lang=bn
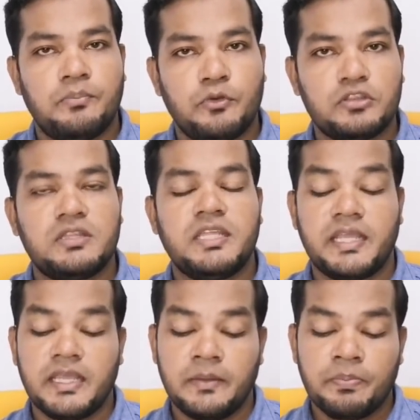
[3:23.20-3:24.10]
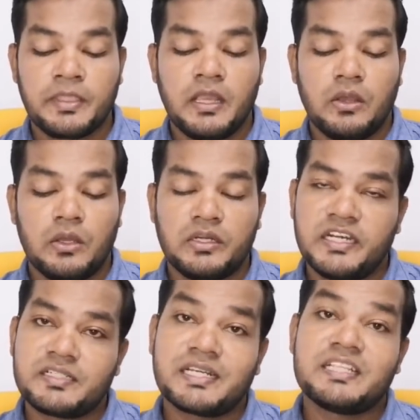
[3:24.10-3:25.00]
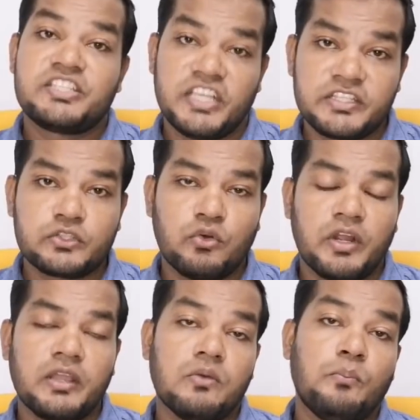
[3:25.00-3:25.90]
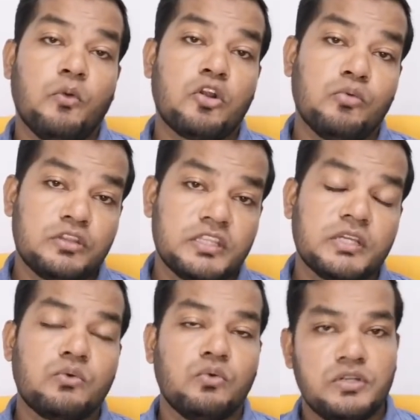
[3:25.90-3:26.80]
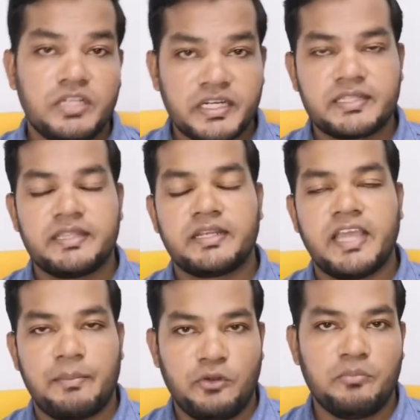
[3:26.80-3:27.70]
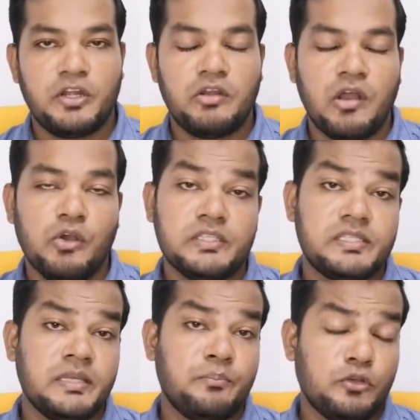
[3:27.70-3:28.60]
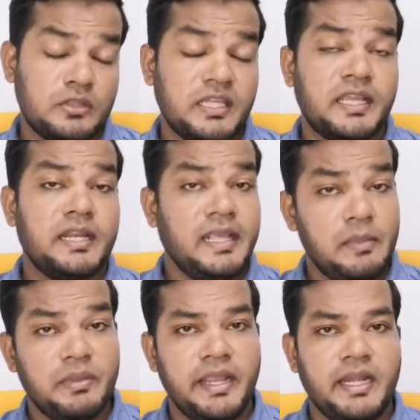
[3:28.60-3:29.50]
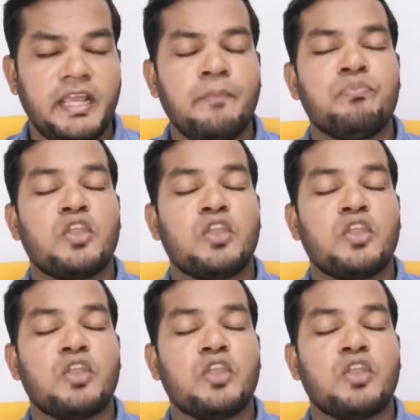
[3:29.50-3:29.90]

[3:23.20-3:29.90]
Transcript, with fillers: প্রত্যেকের ডেটটাকে চেঞ্জ করে পরবর্তীতে কোন ডেটে তাদেরকে অ্যাপয়েন্টমেন্ট নেওয়া হয়েছে প্রত্যেকের ইমেইলে